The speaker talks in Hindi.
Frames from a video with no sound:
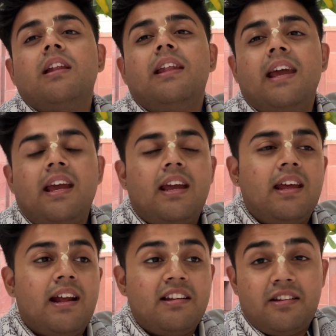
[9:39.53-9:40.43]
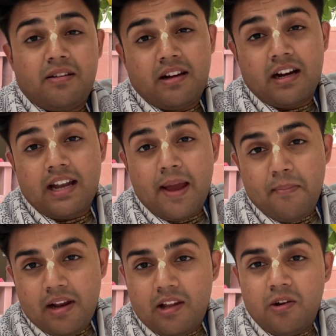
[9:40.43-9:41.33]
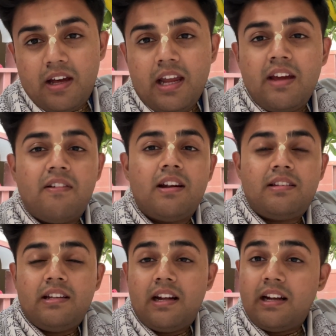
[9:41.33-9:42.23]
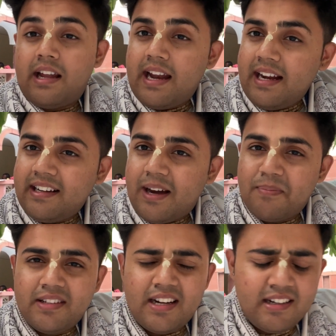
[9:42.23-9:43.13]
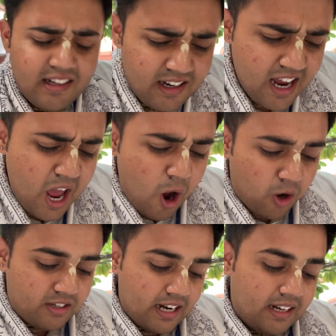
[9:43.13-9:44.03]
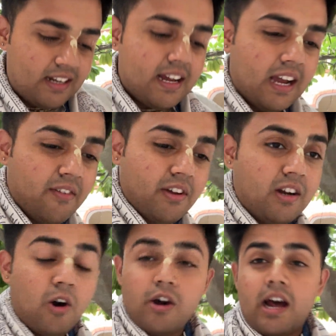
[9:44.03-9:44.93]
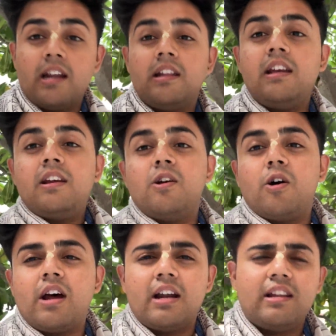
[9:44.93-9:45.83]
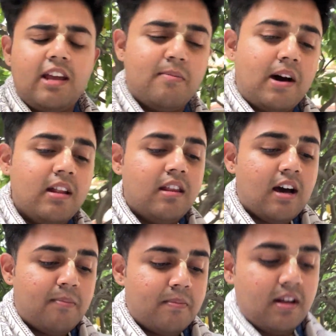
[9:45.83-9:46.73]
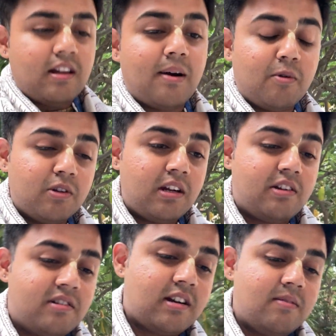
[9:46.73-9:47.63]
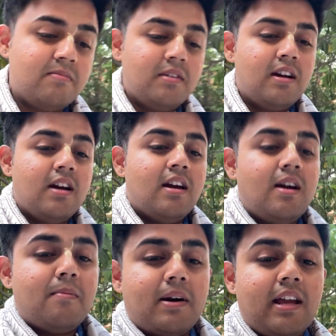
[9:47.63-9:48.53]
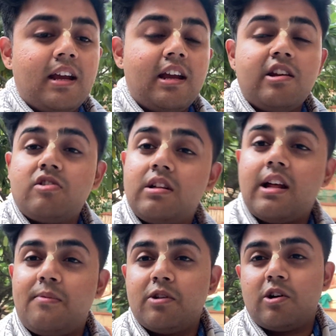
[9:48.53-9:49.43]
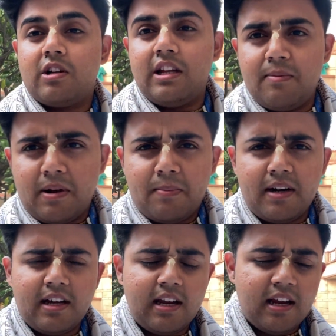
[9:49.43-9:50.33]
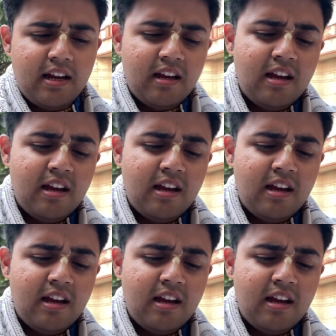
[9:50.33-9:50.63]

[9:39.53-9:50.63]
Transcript: देखेंगे रेस्ट का टाइम मिला तो करेंगे वरना सीधा डायरेक्ट अपने सेंटर और सेंटर जाके फिर गौर आरती गौर आरती के बाद अपना दामोदर हम पढ़ेंगे इस दामोदर का दीप अर्पण करेंगे